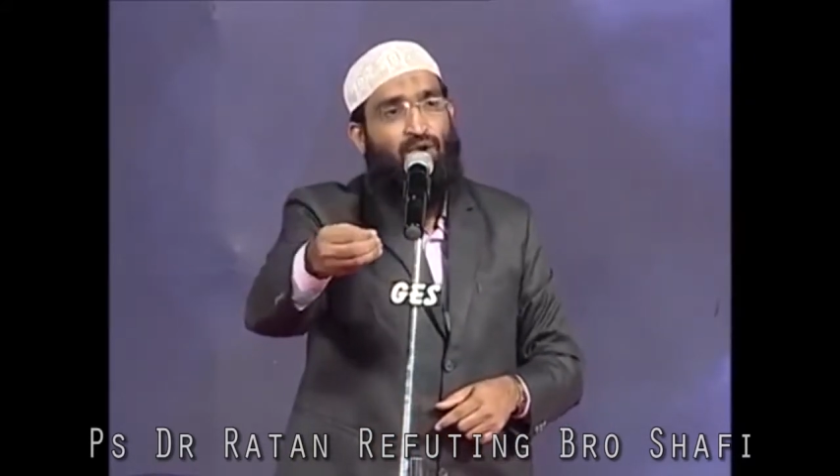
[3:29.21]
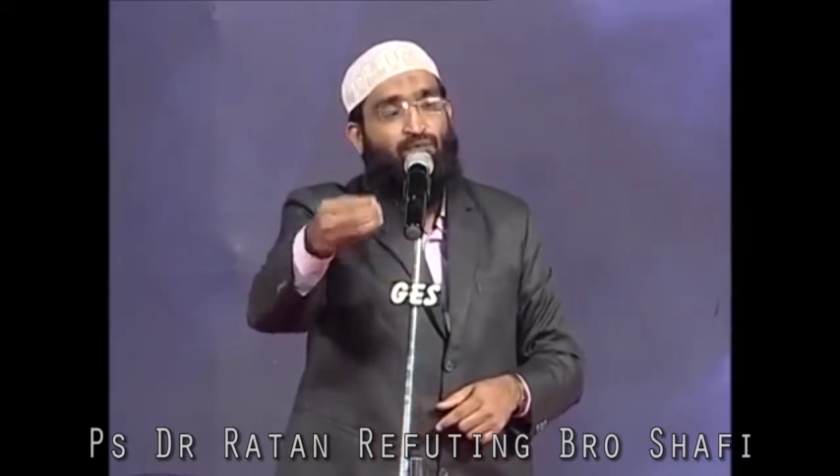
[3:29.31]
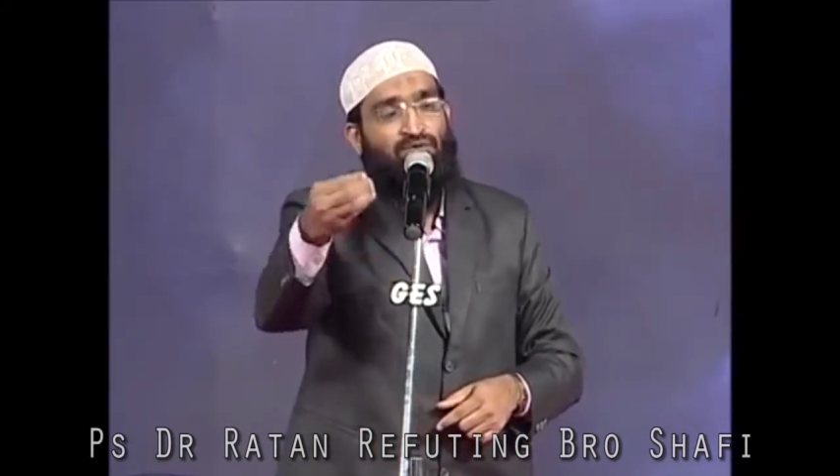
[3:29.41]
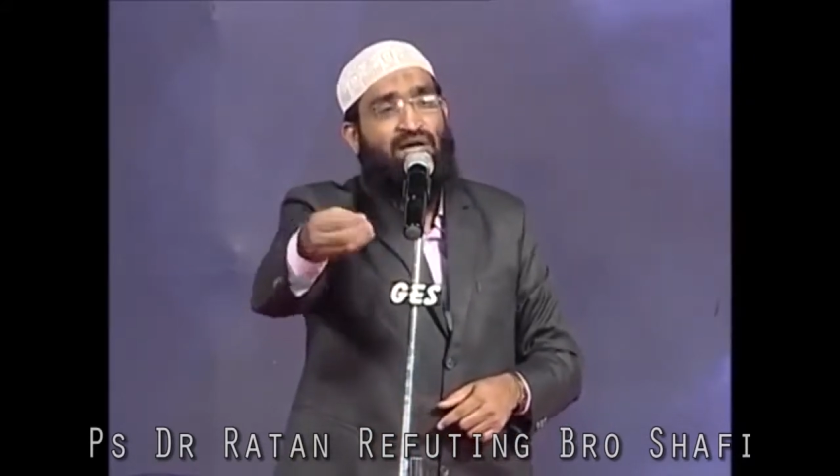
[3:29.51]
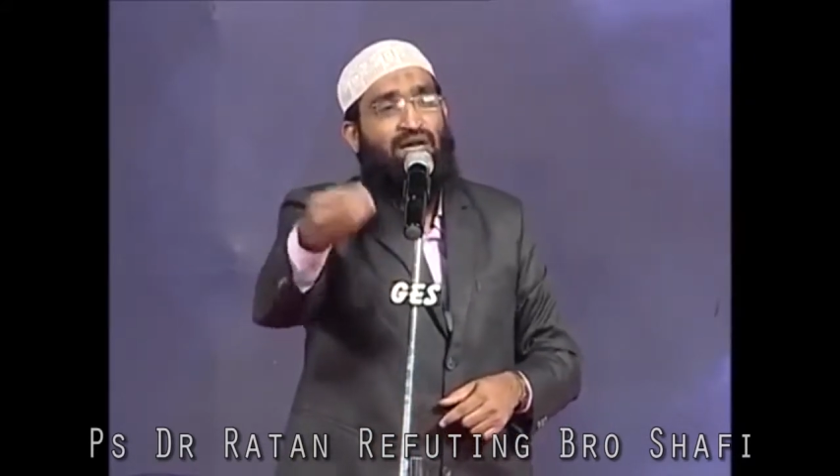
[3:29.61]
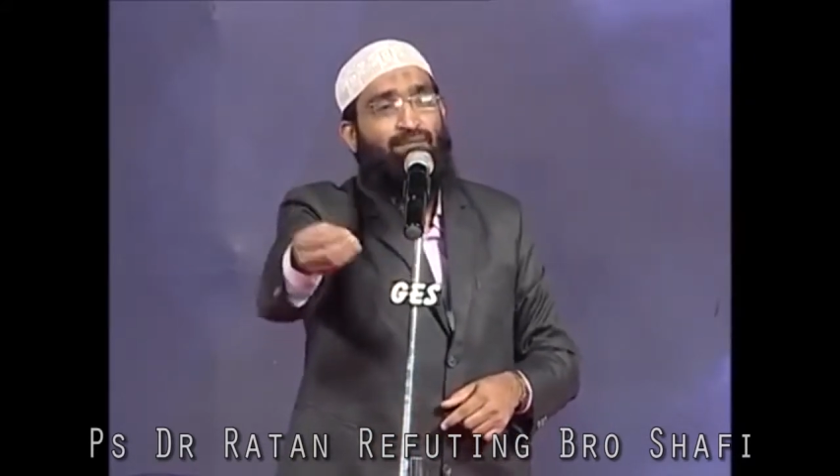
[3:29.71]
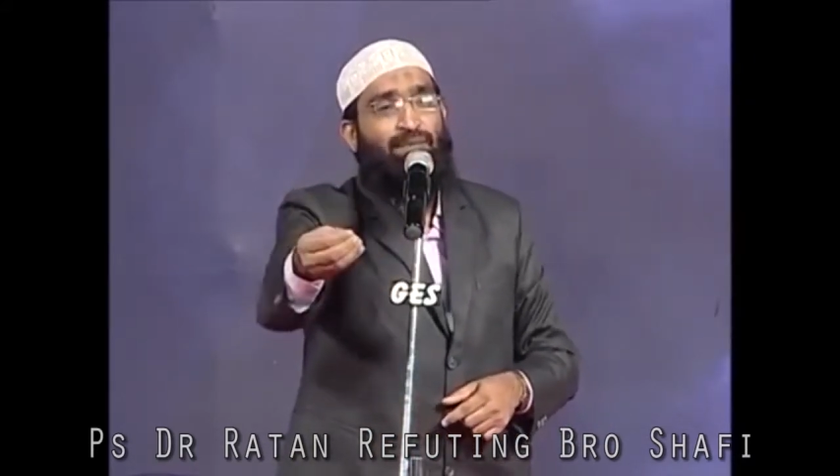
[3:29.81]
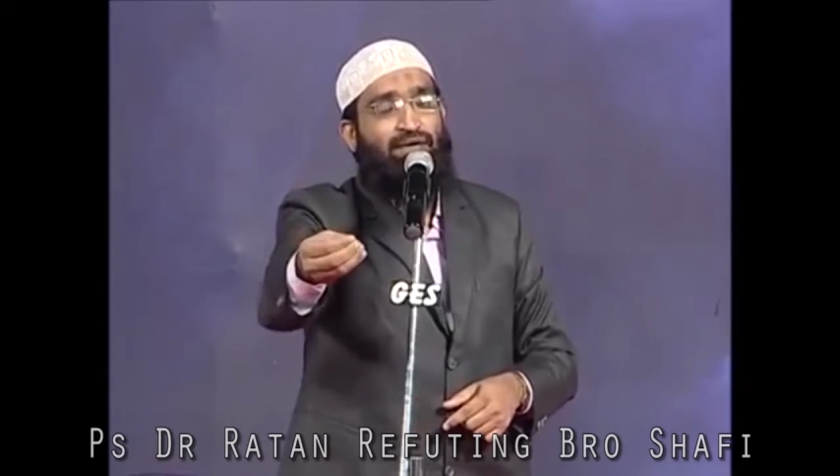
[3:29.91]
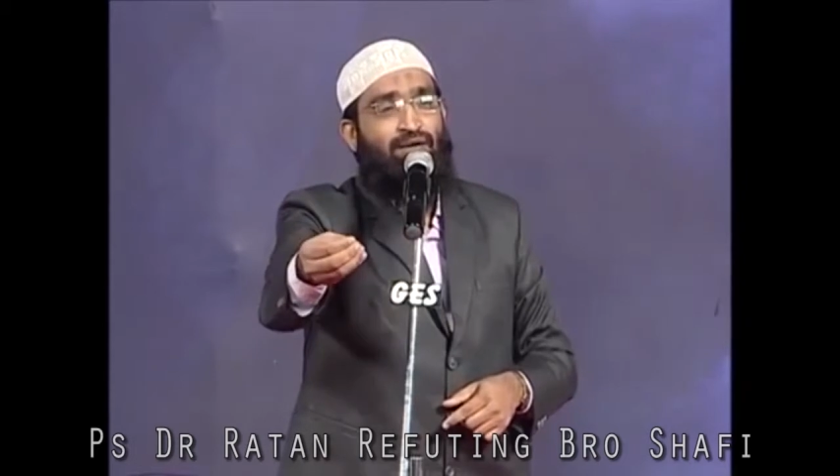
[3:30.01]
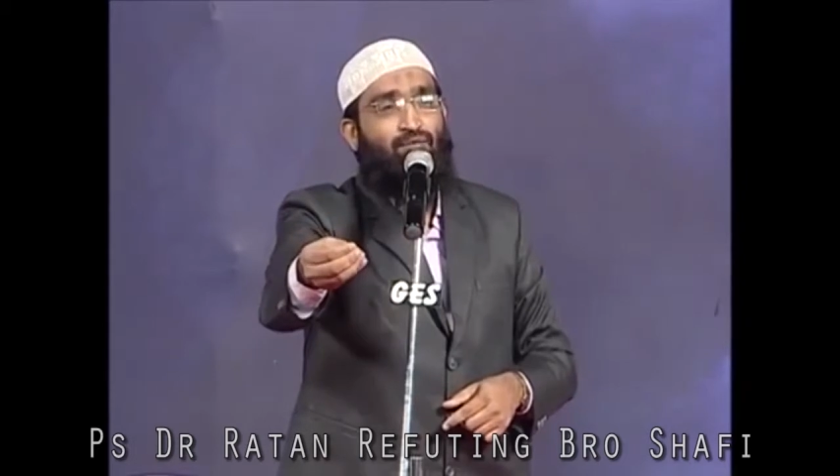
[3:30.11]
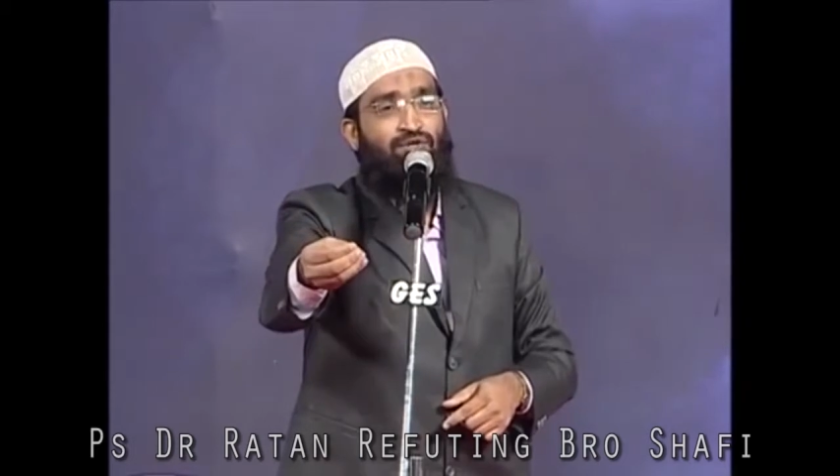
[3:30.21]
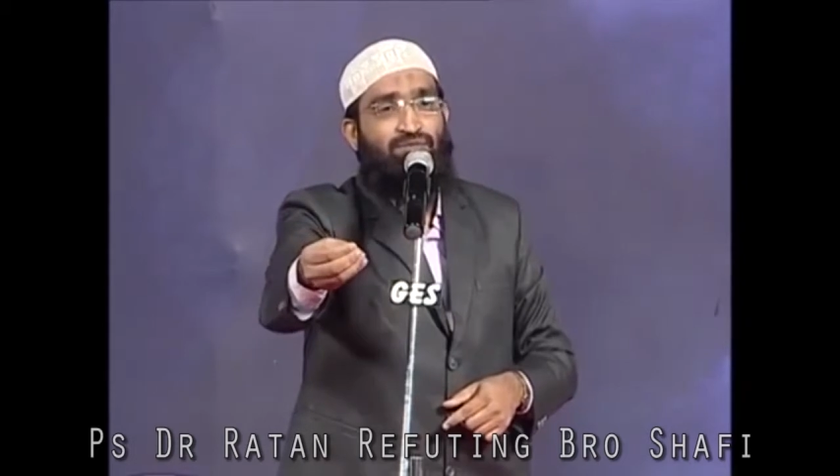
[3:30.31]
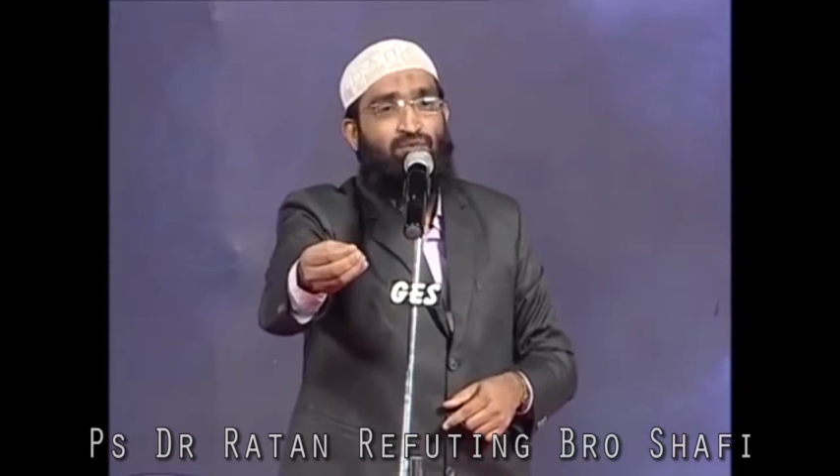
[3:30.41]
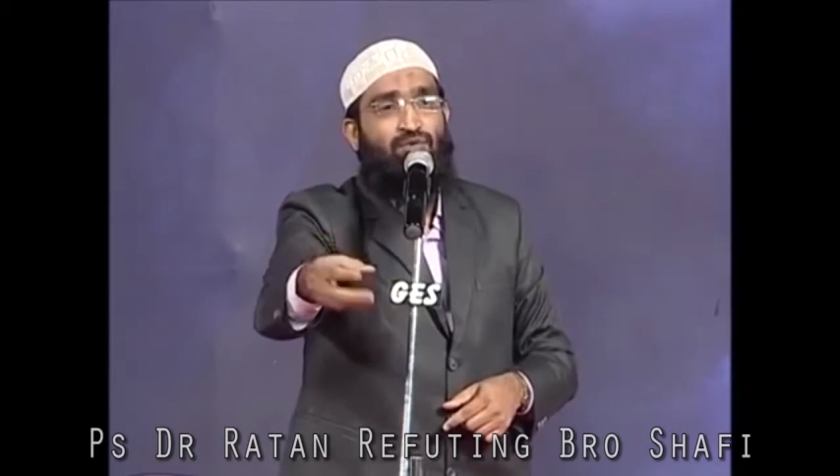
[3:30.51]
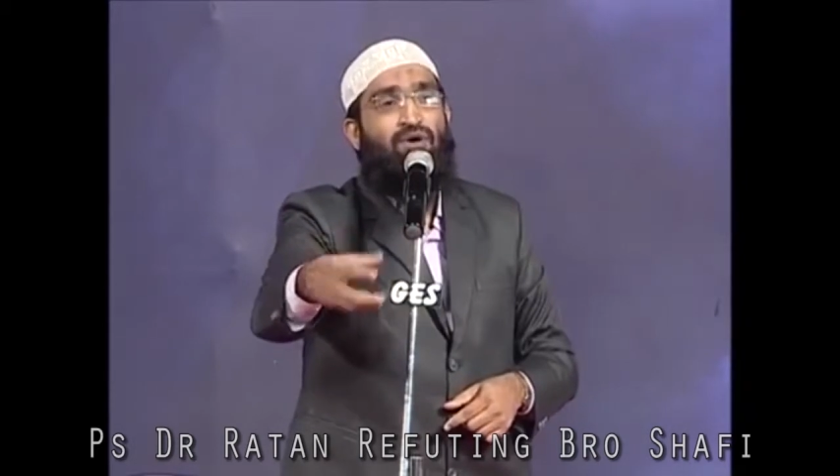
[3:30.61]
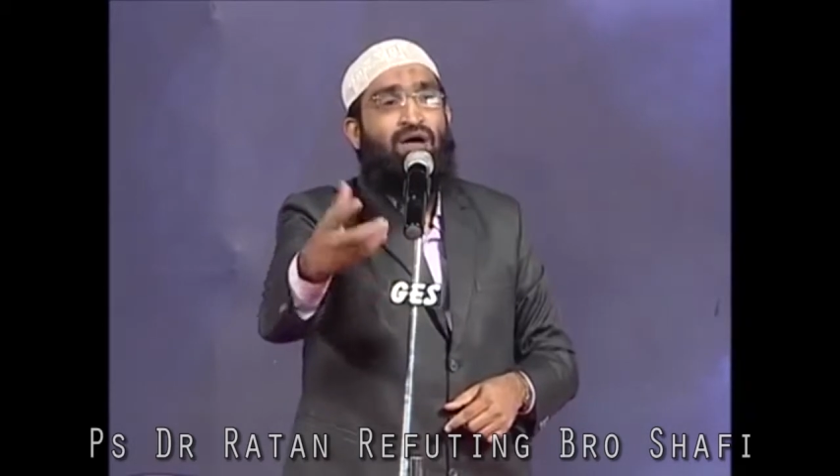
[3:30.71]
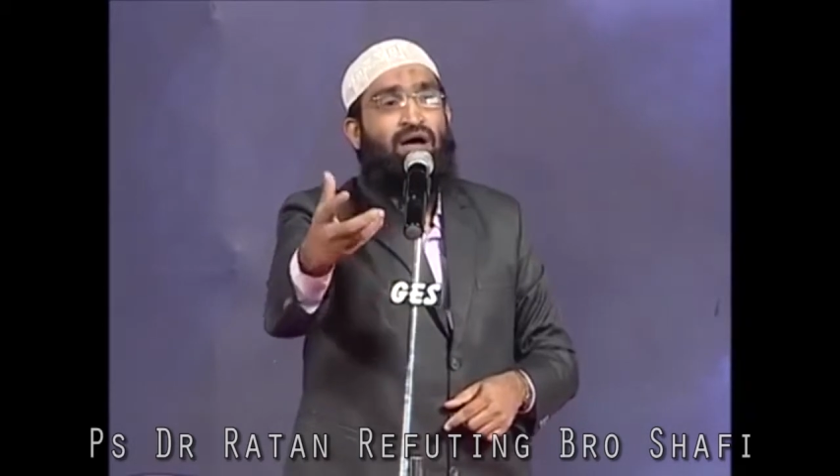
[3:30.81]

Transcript: ఒక ముద్ద అన్నం పెట్టడం కోసము